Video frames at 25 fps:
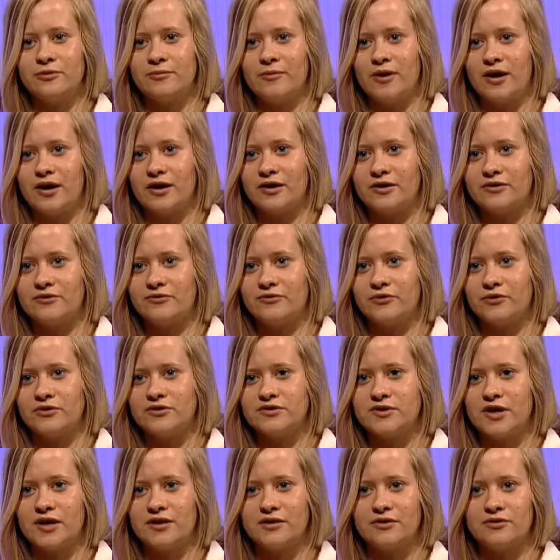gemacht für
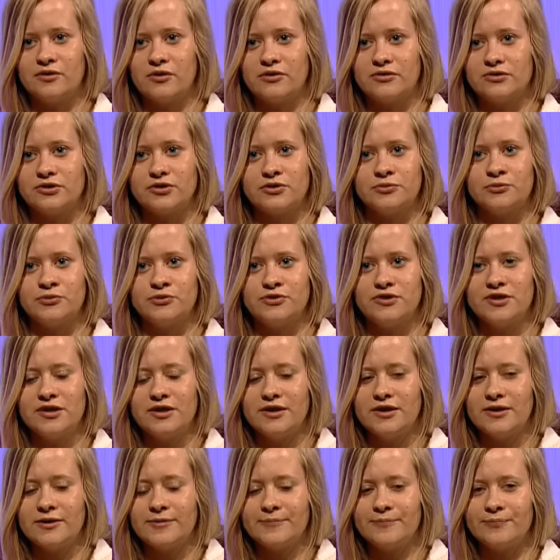zeitgenössische
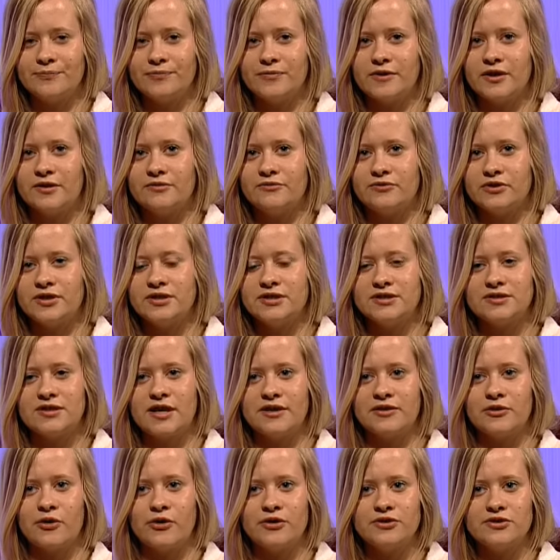Musik in
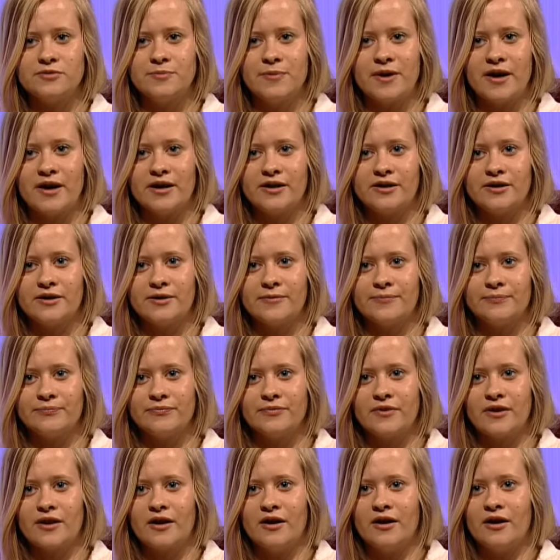Friedrichshain-Kreuzberg.
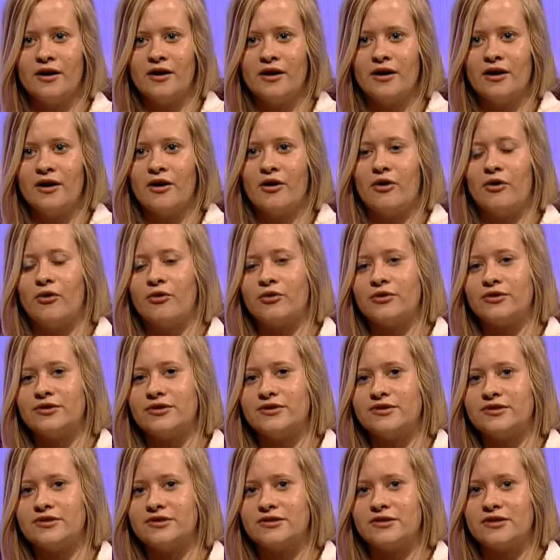
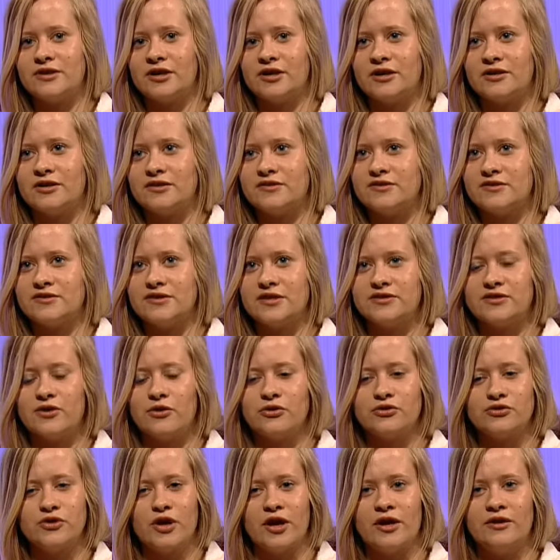Und äh, das ist jetzt
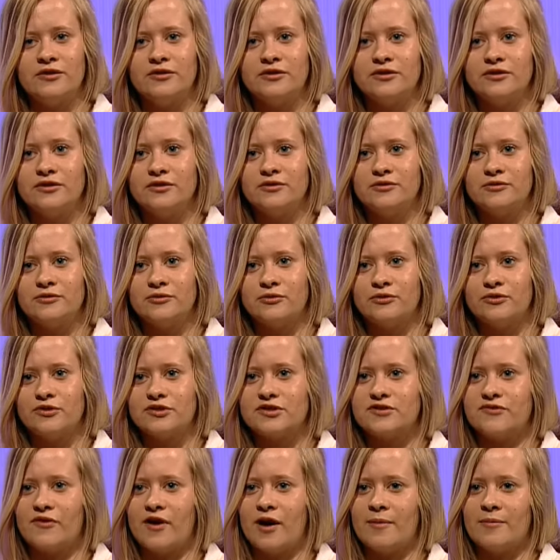auch zu Ende. Und
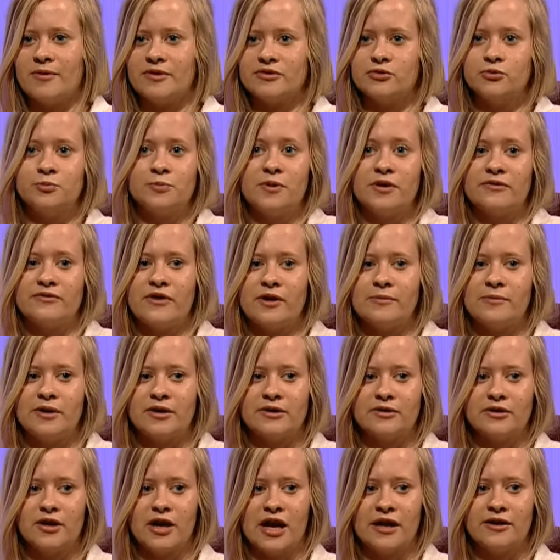das war aber super, weil
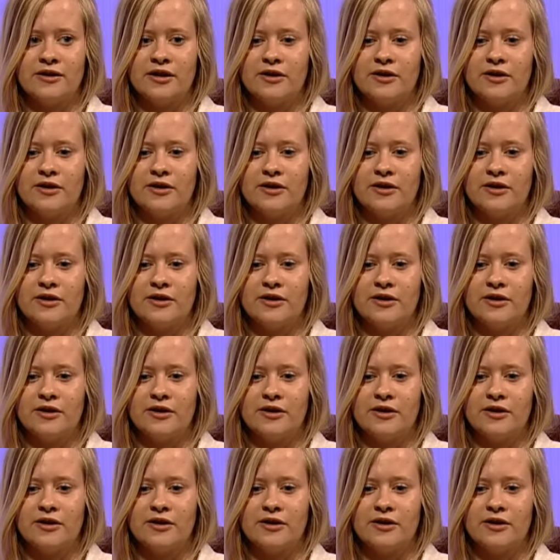man kann